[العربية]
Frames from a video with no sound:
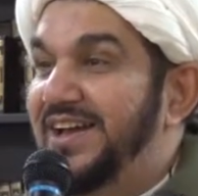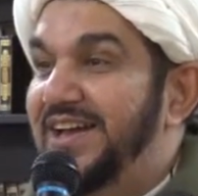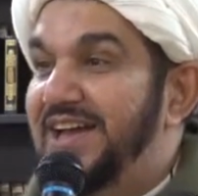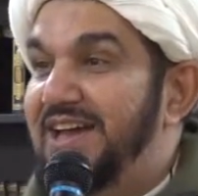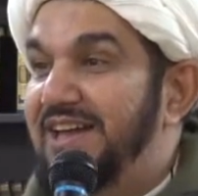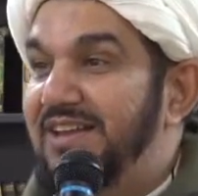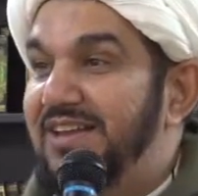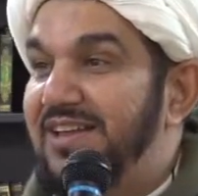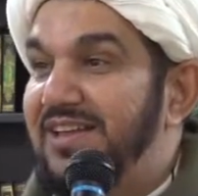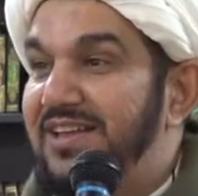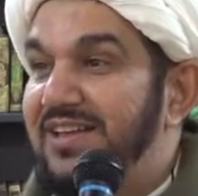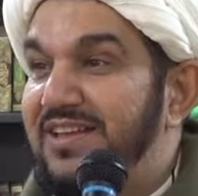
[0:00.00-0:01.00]
قال
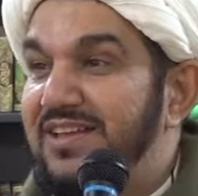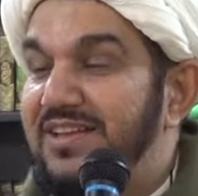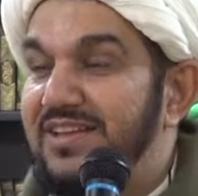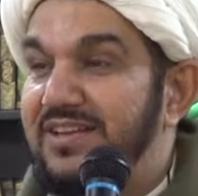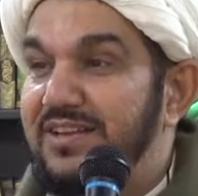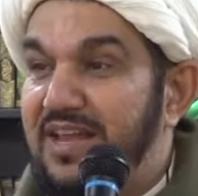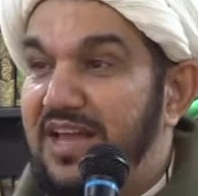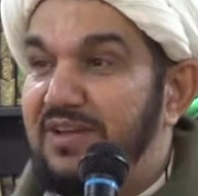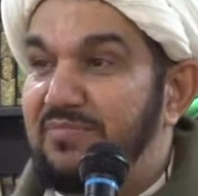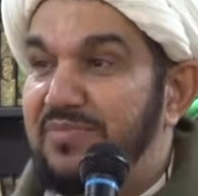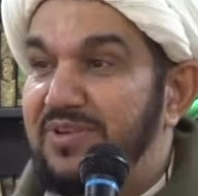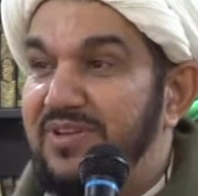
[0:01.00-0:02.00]

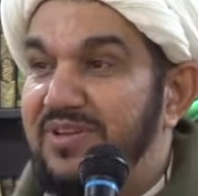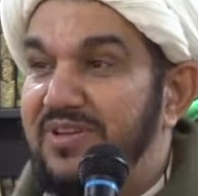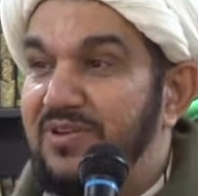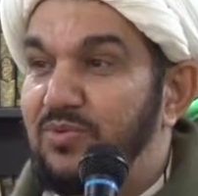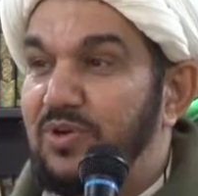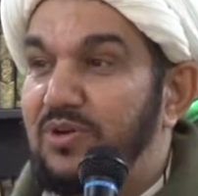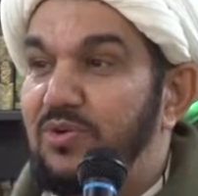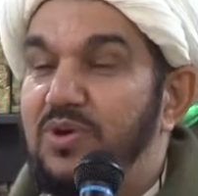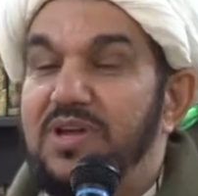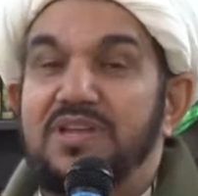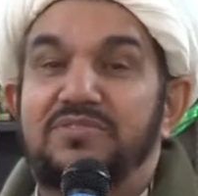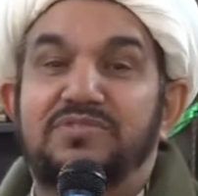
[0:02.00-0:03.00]
نعم
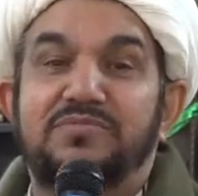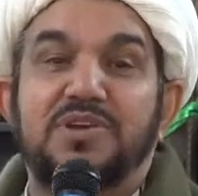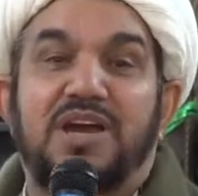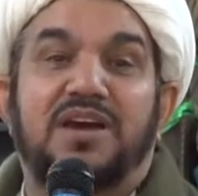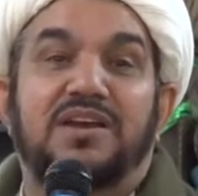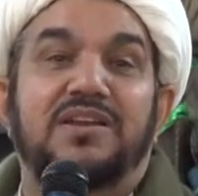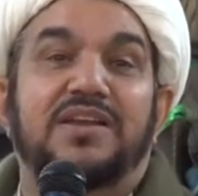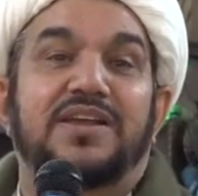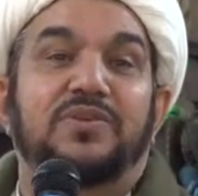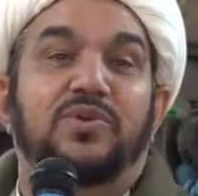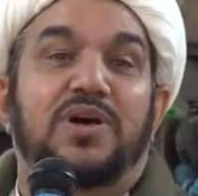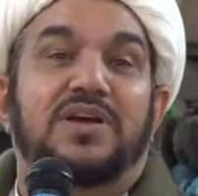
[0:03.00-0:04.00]
والروايه في بحار
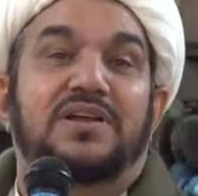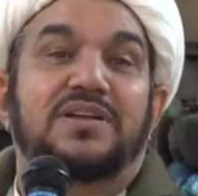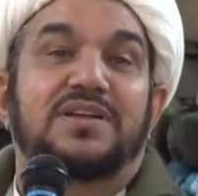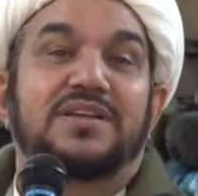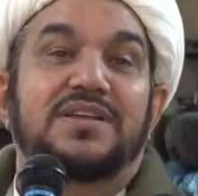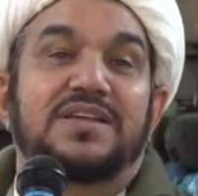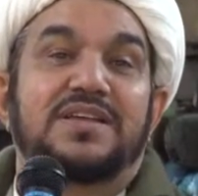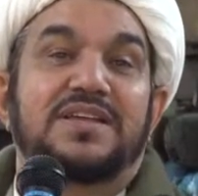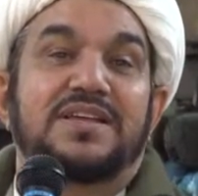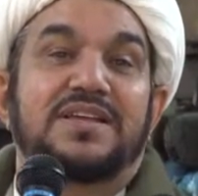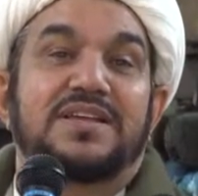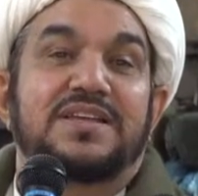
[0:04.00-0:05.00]
الانوار
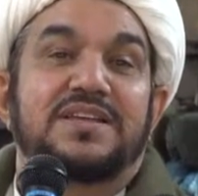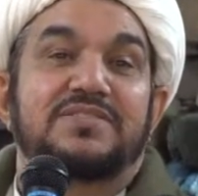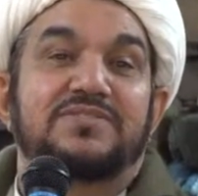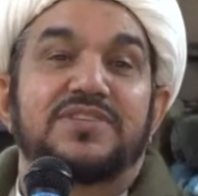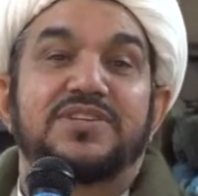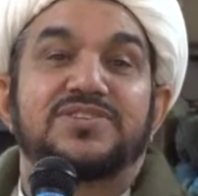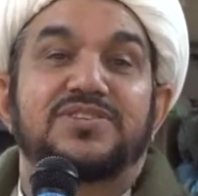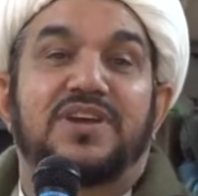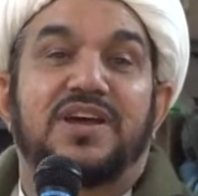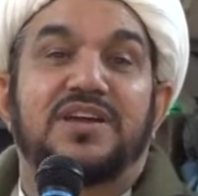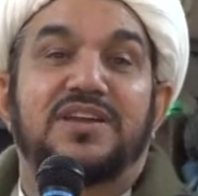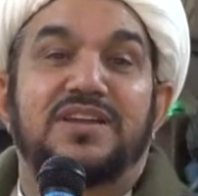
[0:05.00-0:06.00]
في
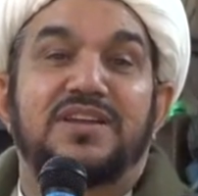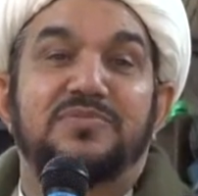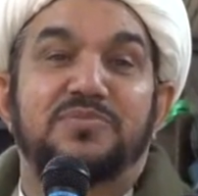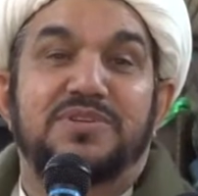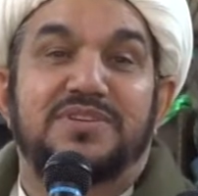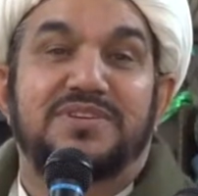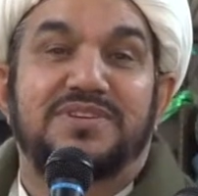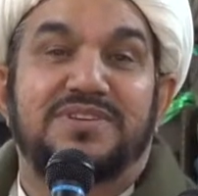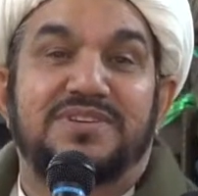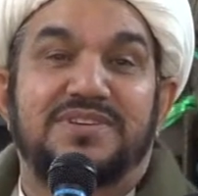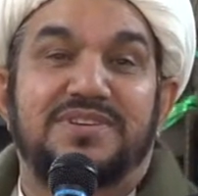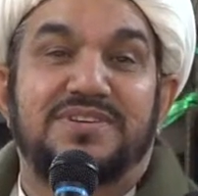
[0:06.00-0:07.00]
إسراء النبي
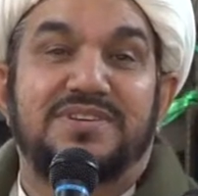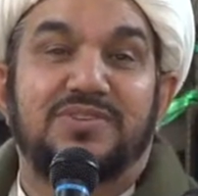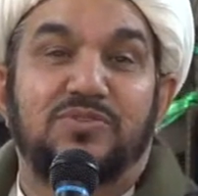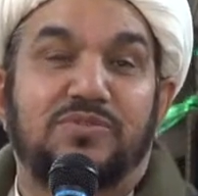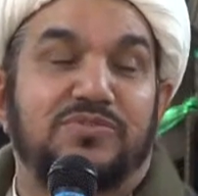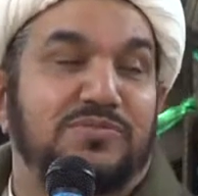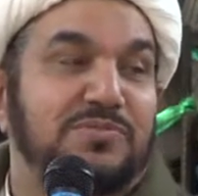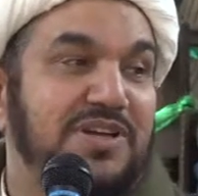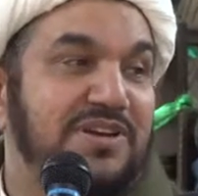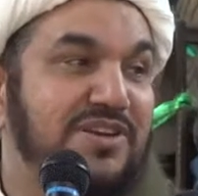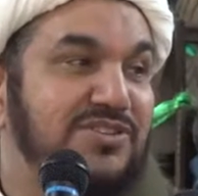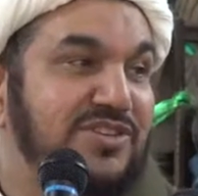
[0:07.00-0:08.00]
وفي
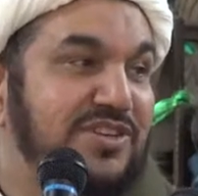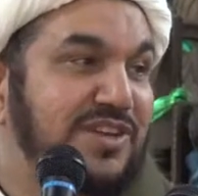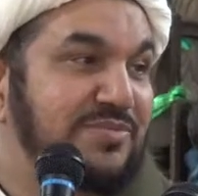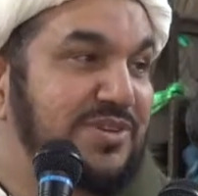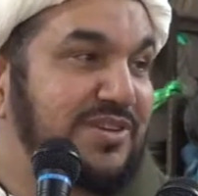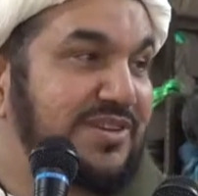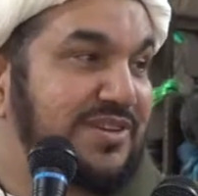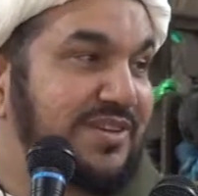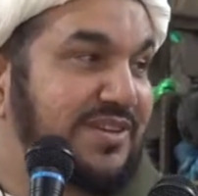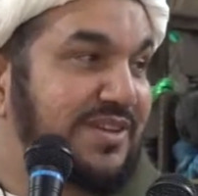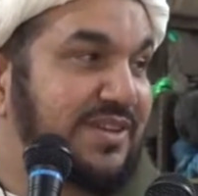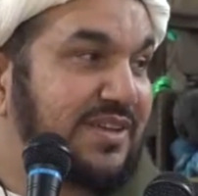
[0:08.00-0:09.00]
معراج النبي
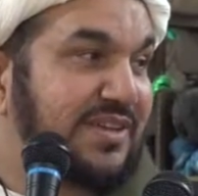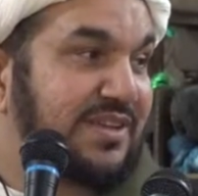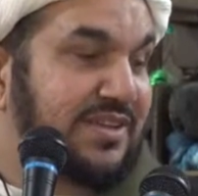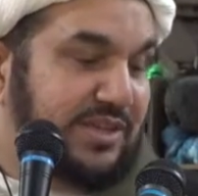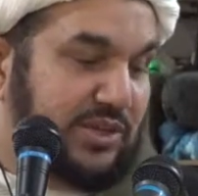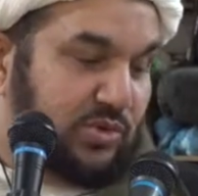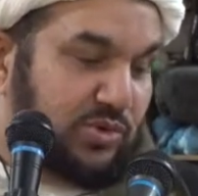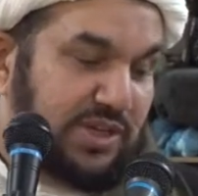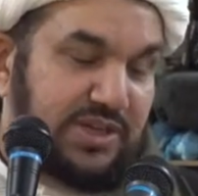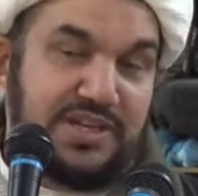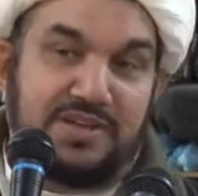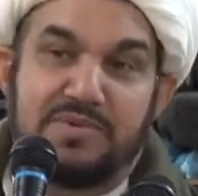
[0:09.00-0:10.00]
يقول
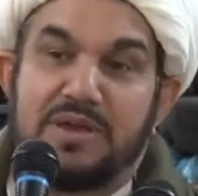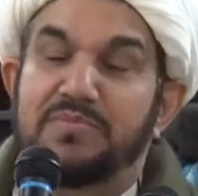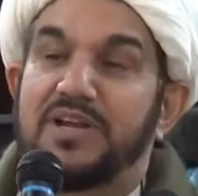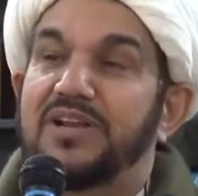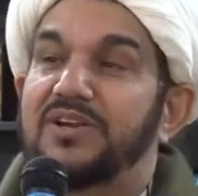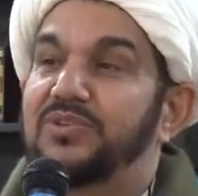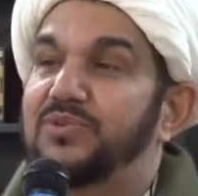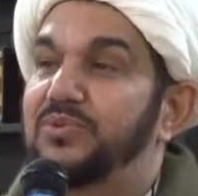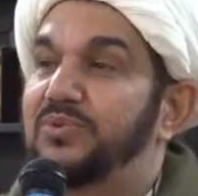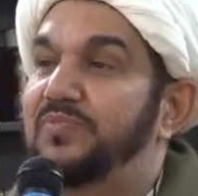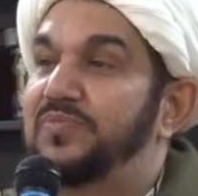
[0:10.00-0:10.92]
حينما مررت